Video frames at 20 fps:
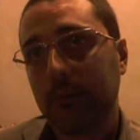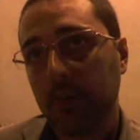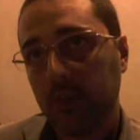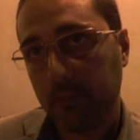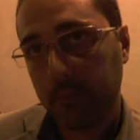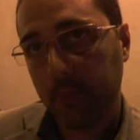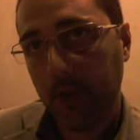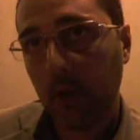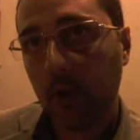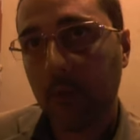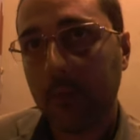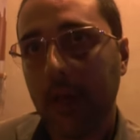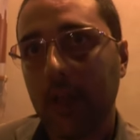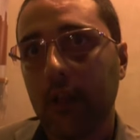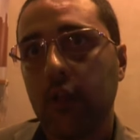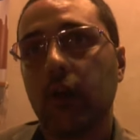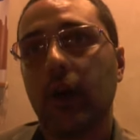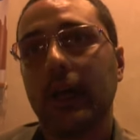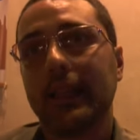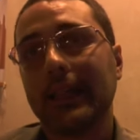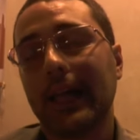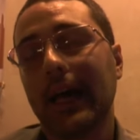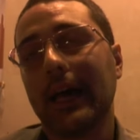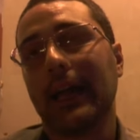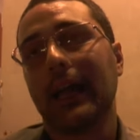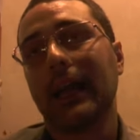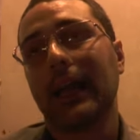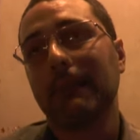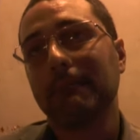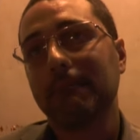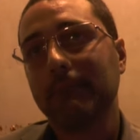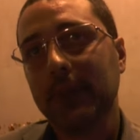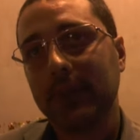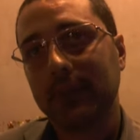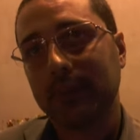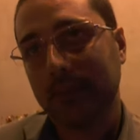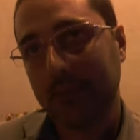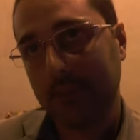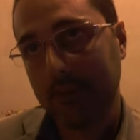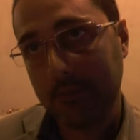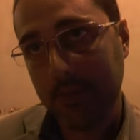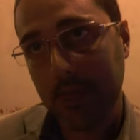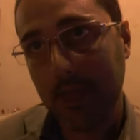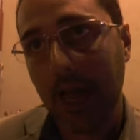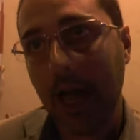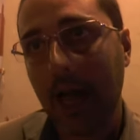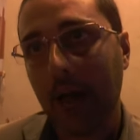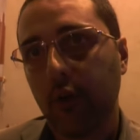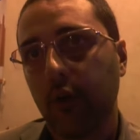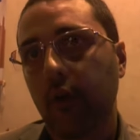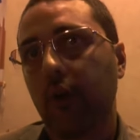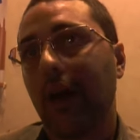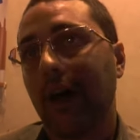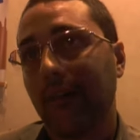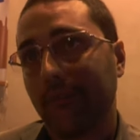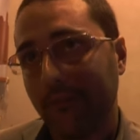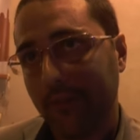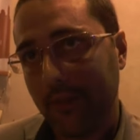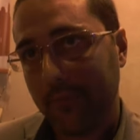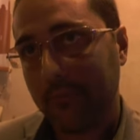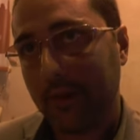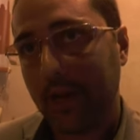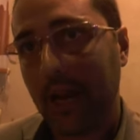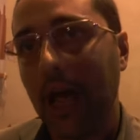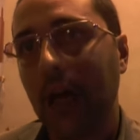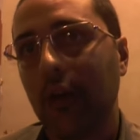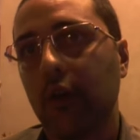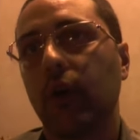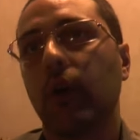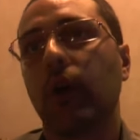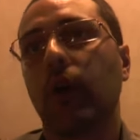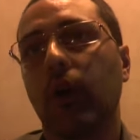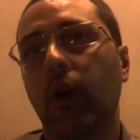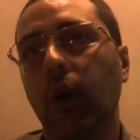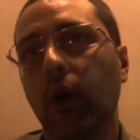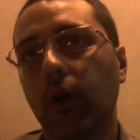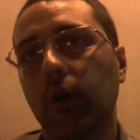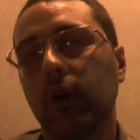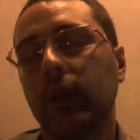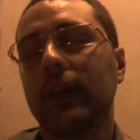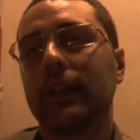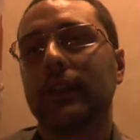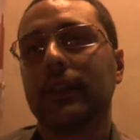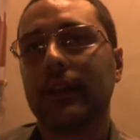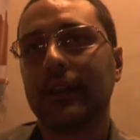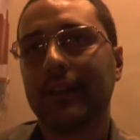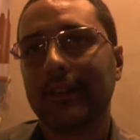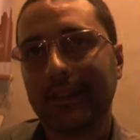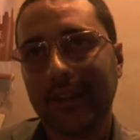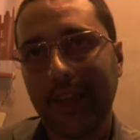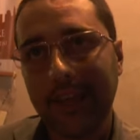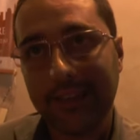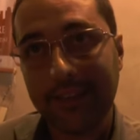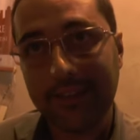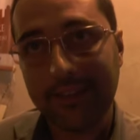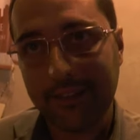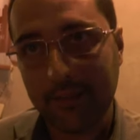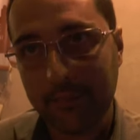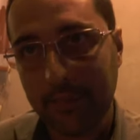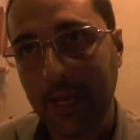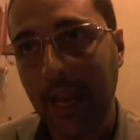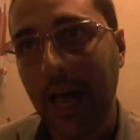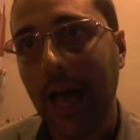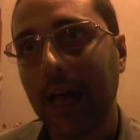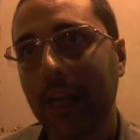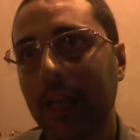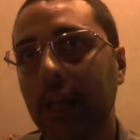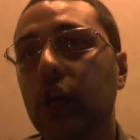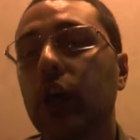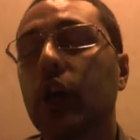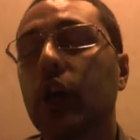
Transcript: Mi spiego meglio, andare alla BIT di Milano a febbraio o in sedi similari